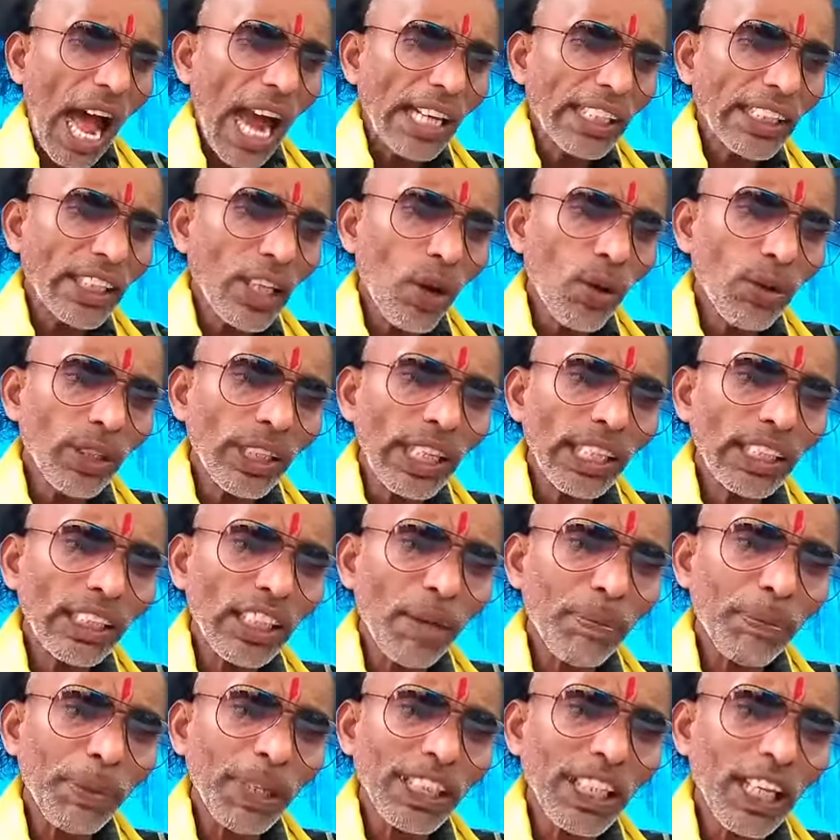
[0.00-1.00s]
లాక్డౌన్
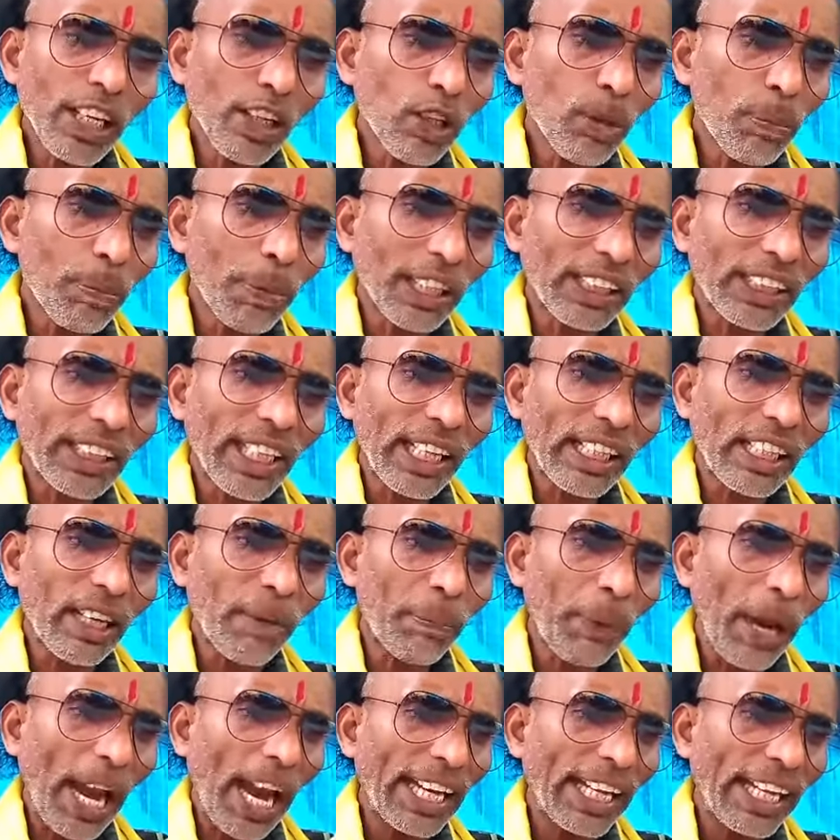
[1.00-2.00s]
కింద ప్రజలకు
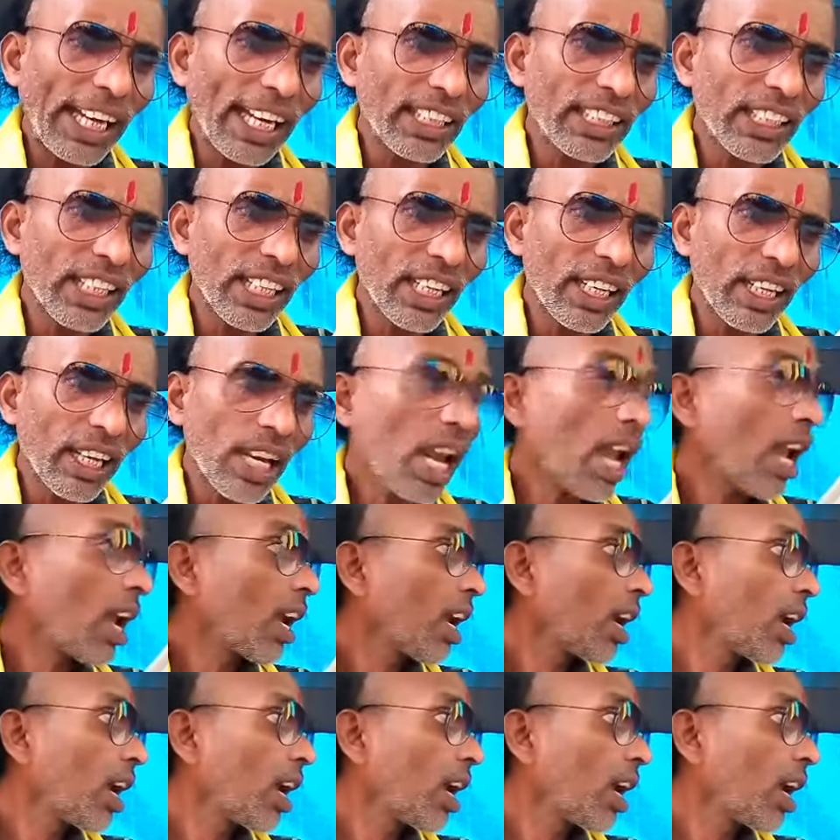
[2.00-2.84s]
ప్రత్యేక ప్యాకేజీ